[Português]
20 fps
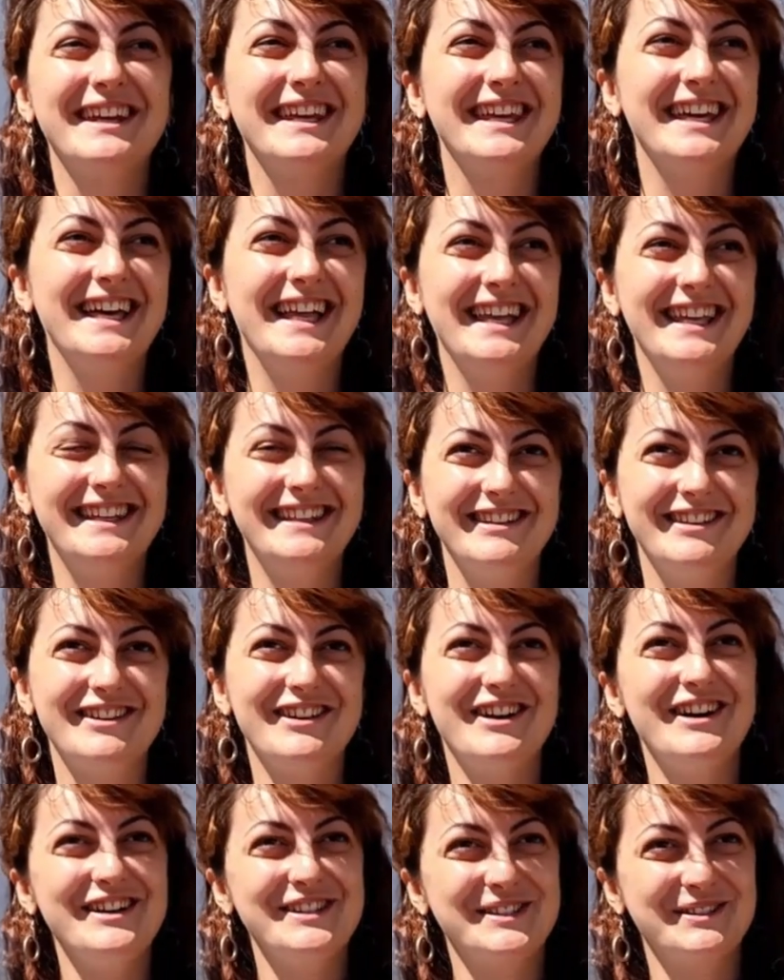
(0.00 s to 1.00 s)
Porque ela
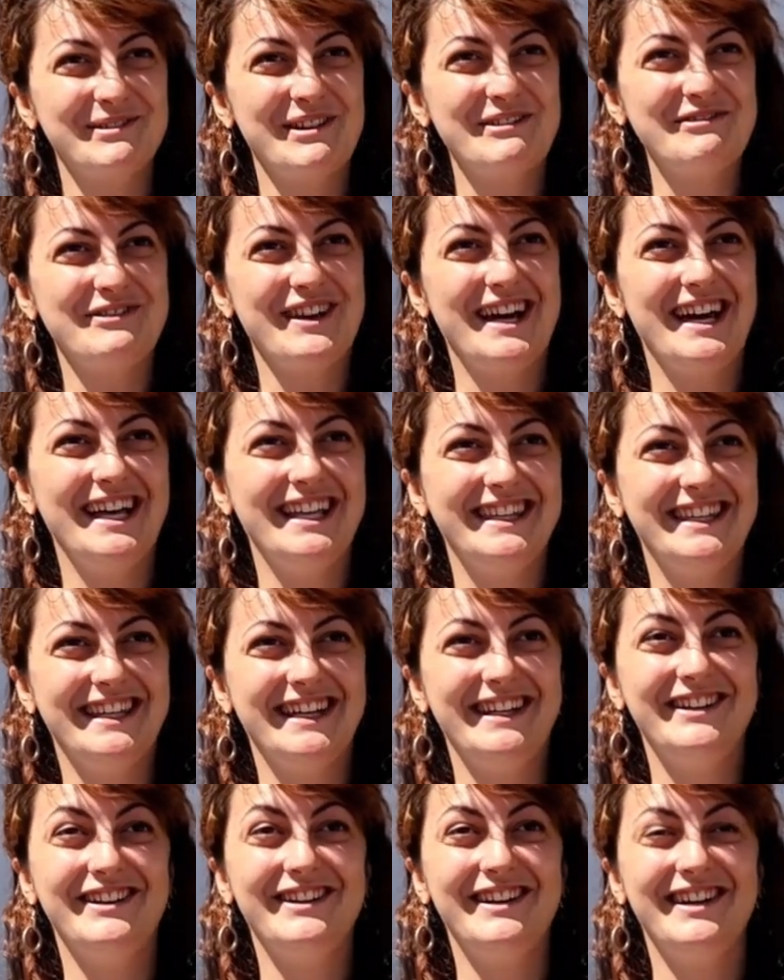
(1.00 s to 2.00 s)
tirou a sua
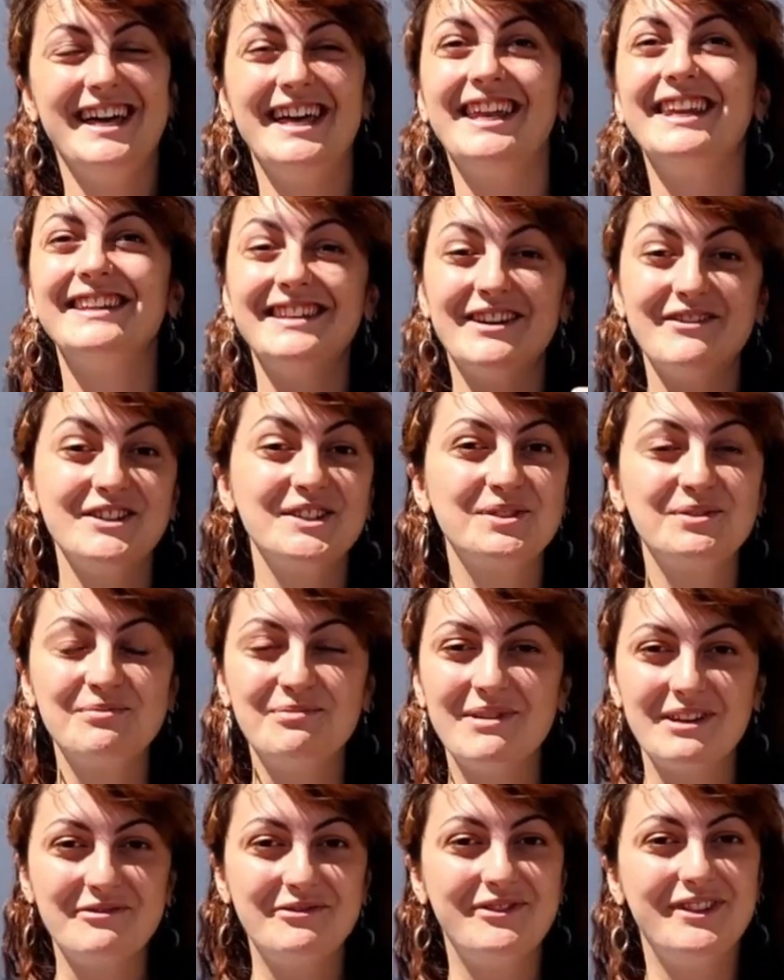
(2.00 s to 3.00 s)
fralda, não? Ela estava
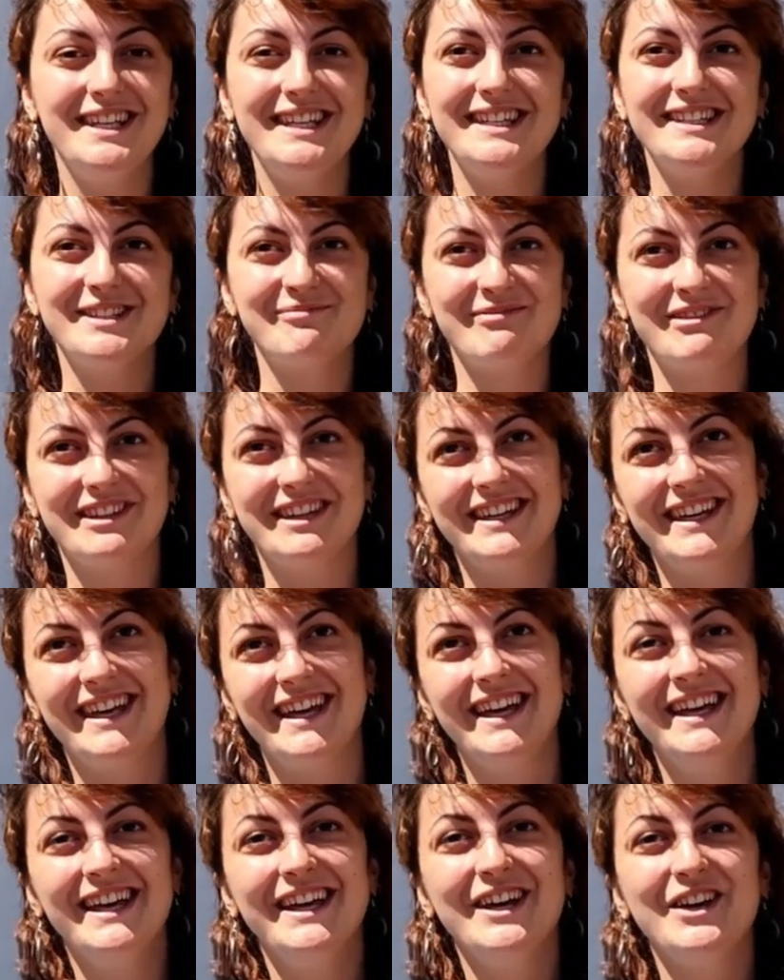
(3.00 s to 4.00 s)
super feliz
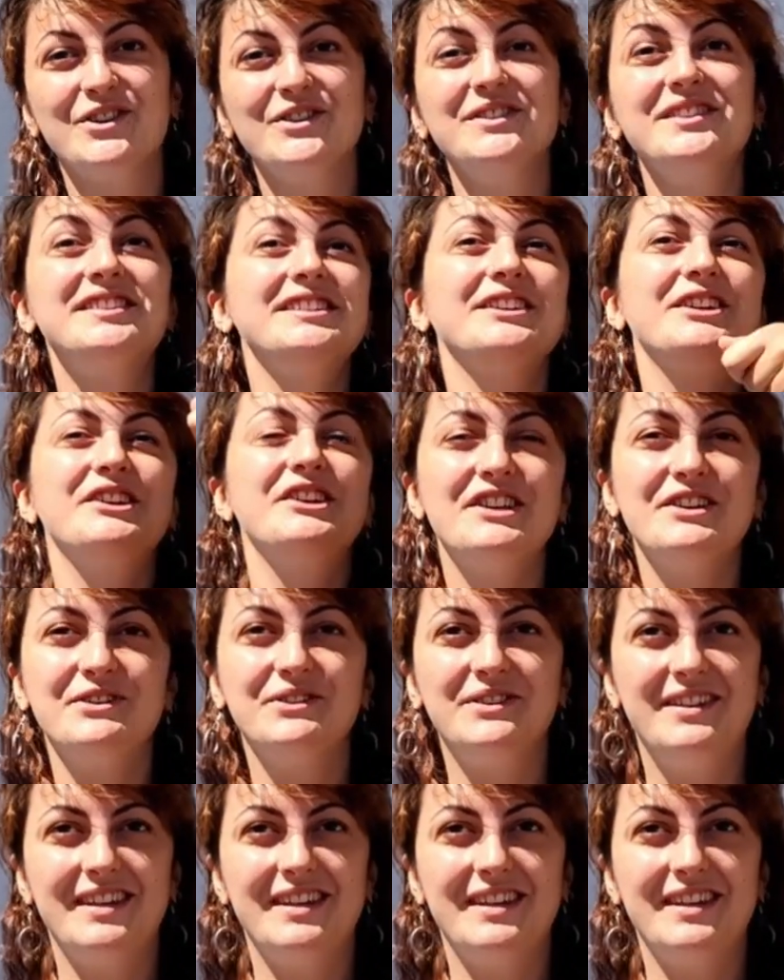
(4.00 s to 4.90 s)
porque conseguiu